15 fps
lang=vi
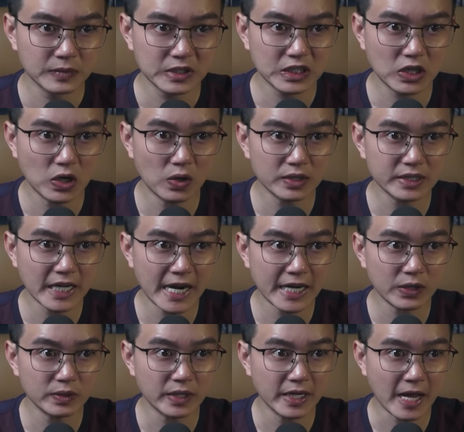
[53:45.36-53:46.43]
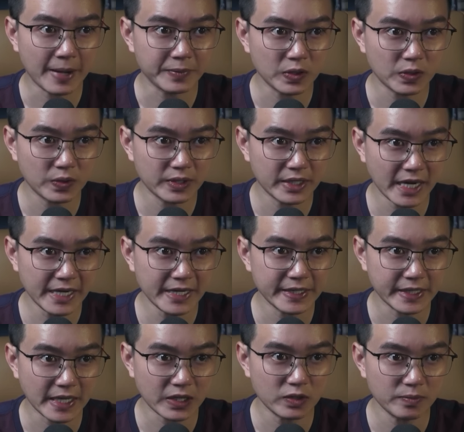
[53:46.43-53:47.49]
con trai có thể làm cho con gái người
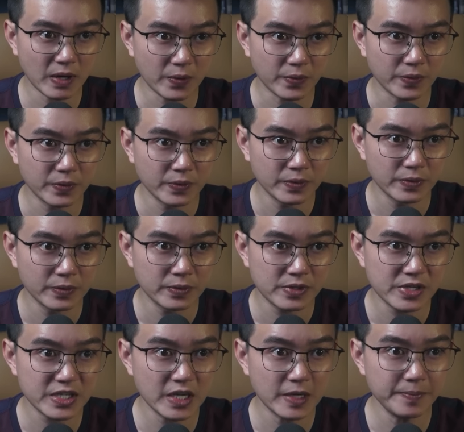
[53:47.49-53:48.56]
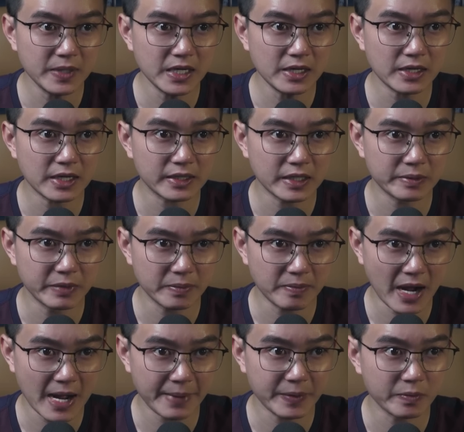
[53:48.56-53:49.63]
ta có bầu sớm nhất là từ mười
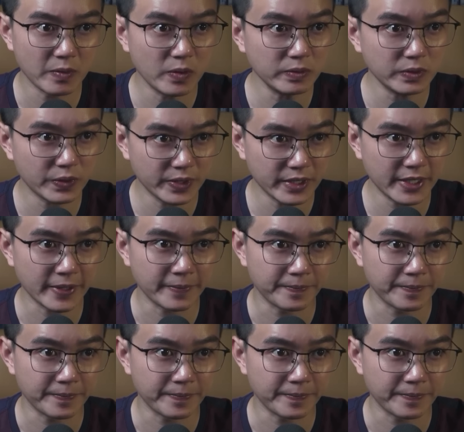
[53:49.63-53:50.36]
ba mười bốn tuổi nữa kìa.